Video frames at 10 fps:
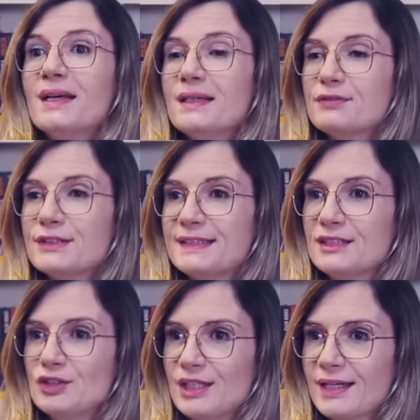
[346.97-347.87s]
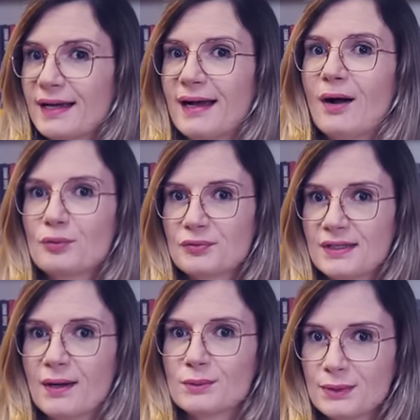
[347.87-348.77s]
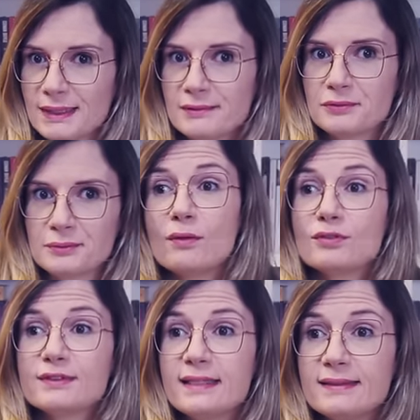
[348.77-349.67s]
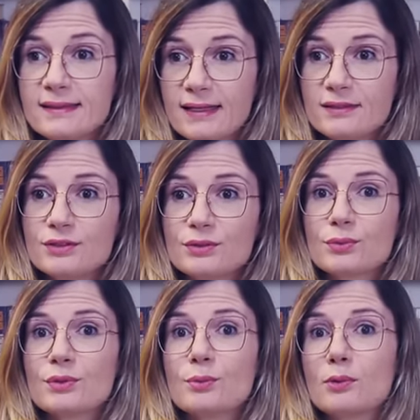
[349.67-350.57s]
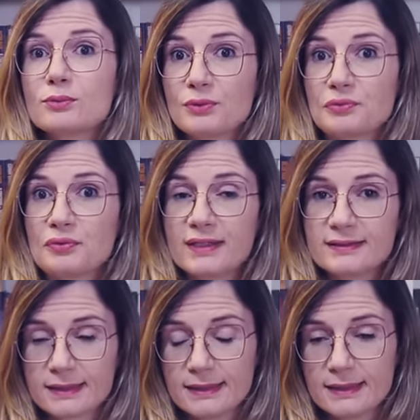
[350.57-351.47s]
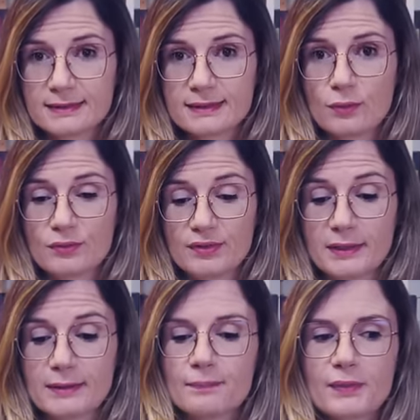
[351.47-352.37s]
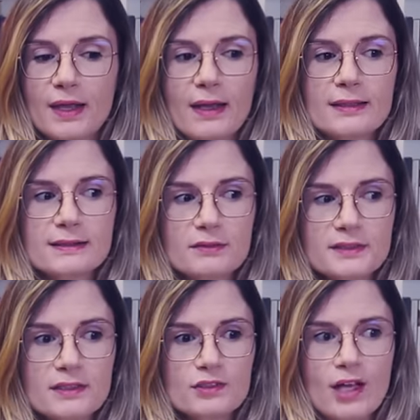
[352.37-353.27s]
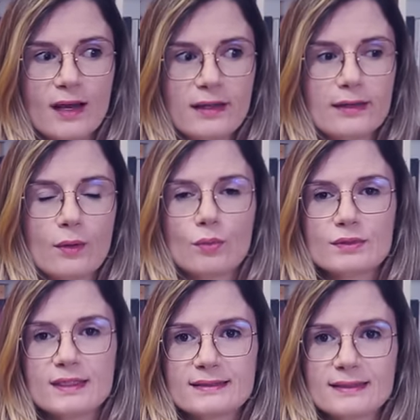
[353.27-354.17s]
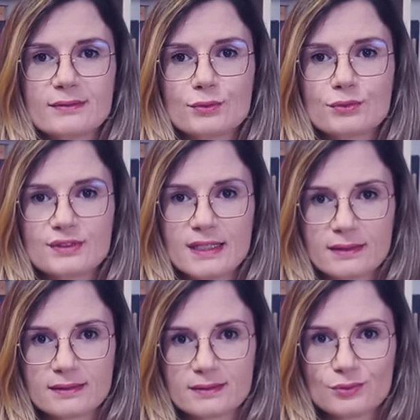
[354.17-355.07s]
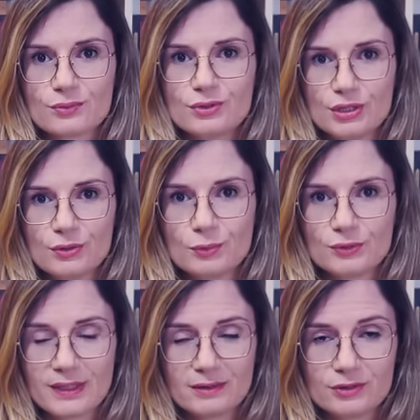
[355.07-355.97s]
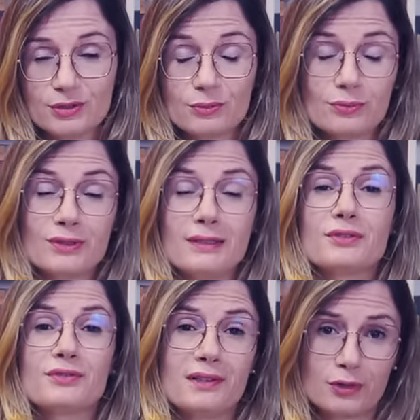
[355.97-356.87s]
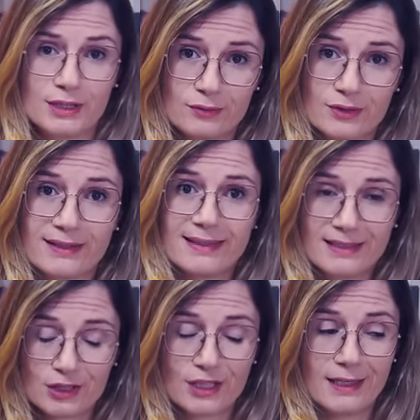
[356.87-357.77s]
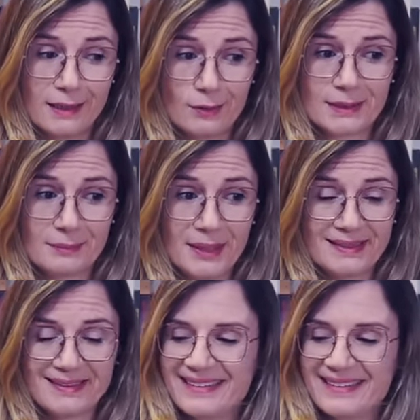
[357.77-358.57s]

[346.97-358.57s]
e você chega ao final do livro, você entende o que o autor fez aqui nesta novela. Se vocês já leram O Deserto dos Tártaros, do Dino Buzzati, um dos livros favoritos aqui deste canal também,